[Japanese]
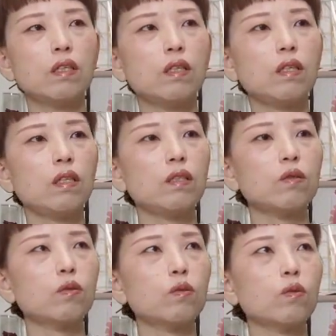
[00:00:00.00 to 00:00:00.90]
えー、っ
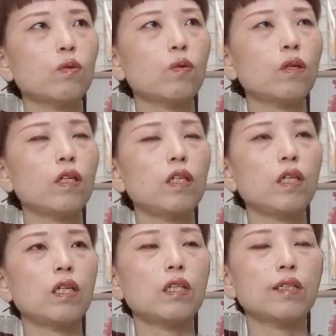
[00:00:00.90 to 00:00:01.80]
とえり
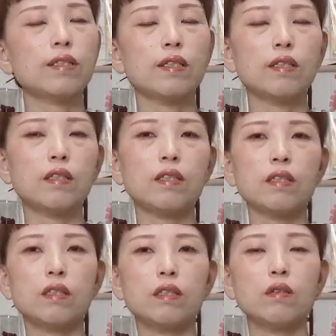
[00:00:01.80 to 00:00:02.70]
はなさんに
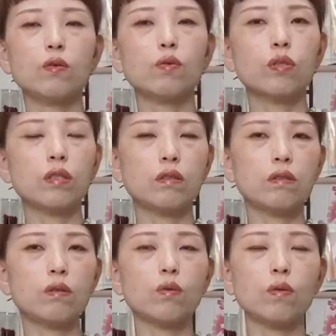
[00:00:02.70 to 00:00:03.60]
直接
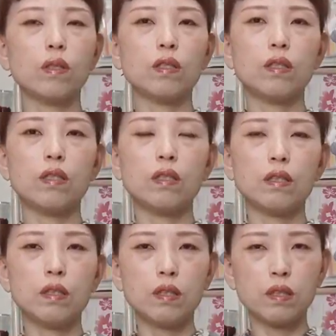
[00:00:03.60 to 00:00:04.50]
相談で
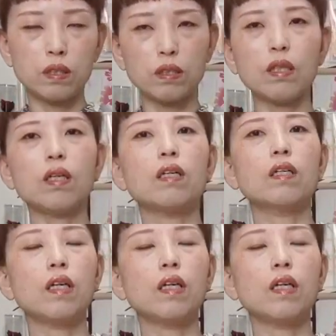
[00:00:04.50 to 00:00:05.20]
すね。